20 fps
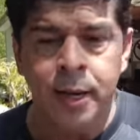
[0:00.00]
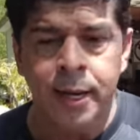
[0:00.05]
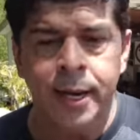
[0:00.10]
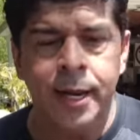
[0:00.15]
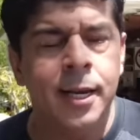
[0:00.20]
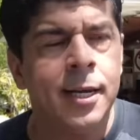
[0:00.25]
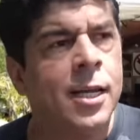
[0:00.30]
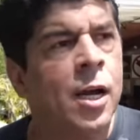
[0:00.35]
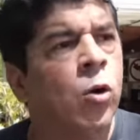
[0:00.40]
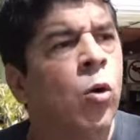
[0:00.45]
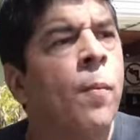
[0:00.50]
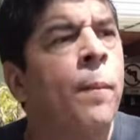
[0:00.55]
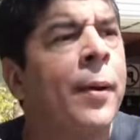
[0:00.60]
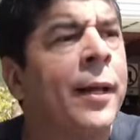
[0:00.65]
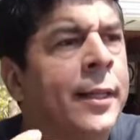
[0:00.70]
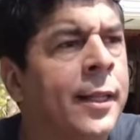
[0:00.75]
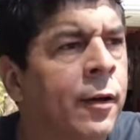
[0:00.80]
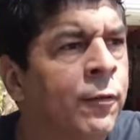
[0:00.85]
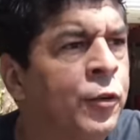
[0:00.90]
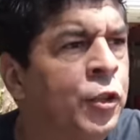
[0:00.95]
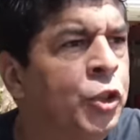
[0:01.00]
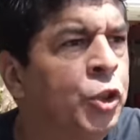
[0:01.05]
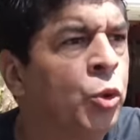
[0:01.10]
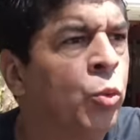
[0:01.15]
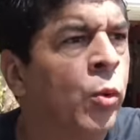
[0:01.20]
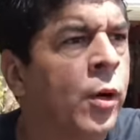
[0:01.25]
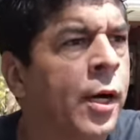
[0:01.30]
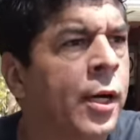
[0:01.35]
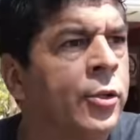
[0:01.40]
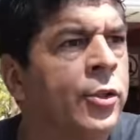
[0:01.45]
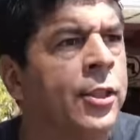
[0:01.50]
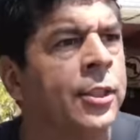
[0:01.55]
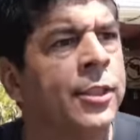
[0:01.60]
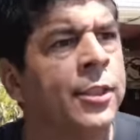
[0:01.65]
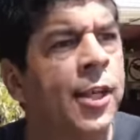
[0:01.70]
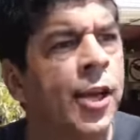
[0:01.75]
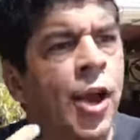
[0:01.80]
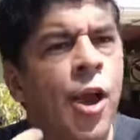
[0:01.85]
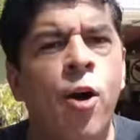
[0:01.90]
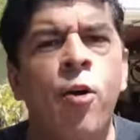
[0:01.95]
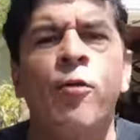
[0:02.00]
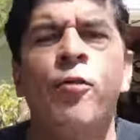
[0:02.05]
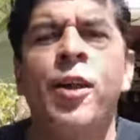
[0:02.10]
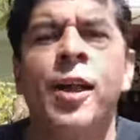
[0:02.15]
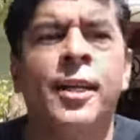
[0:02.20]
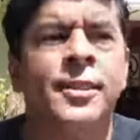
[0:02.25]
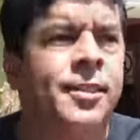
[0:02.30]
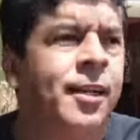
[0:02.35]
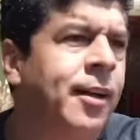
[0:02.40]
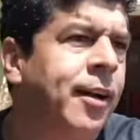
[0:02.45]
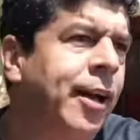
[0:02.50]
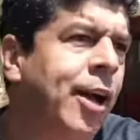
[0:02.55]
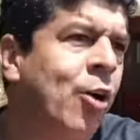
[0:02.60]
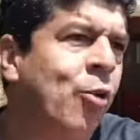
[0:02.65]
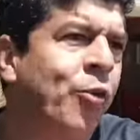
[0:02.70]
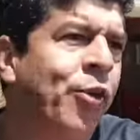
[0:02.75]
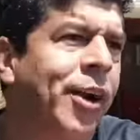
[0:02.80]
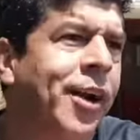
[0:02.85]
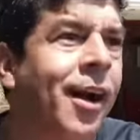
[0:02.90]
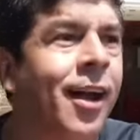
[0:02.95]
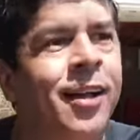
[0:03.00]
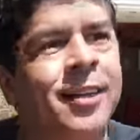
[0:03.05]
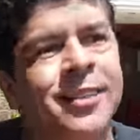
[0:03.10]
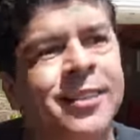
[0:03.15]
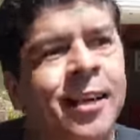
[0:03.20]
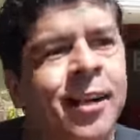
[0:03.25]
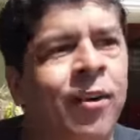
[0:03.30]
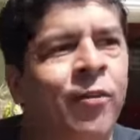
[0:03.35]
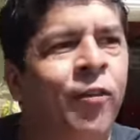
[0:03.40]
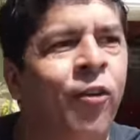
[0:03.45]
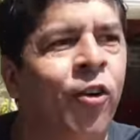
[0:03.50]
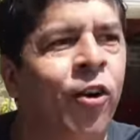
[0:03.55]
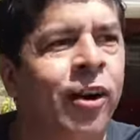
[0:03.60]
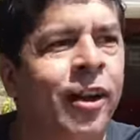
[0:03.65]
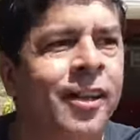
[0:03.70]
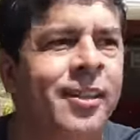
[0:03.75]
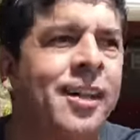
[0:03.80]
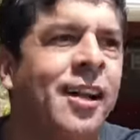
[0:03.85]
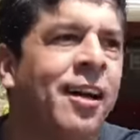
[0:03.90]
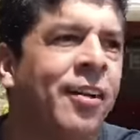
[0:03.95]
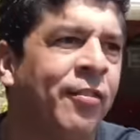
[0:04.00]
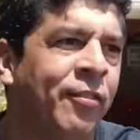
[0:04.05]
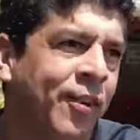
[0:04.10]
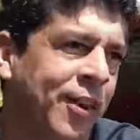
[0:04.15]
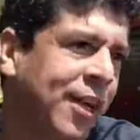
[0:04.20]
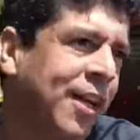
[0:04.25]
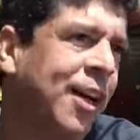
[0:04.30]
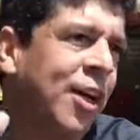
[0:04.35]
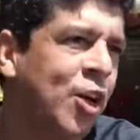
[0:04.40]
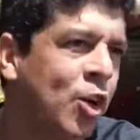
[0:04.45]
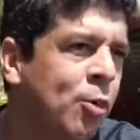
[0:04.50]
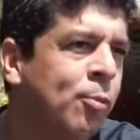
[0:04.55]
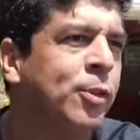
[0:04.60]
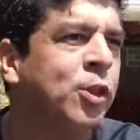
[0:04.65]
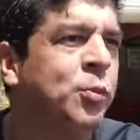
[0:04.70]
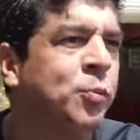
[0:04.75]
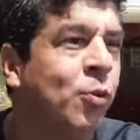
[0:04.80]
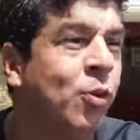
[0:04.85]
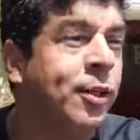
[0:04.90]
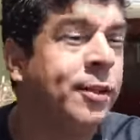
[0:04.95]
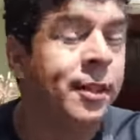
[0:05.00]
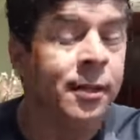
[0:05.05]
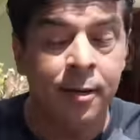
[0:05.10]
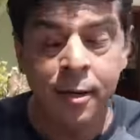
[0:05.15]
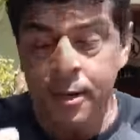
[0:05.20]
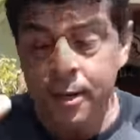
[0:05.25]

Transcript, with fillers: ele ia completar 21 anos e se eu viesse a ganhar o green card, ele estaria fora. Entrar, viria eu, minha esposa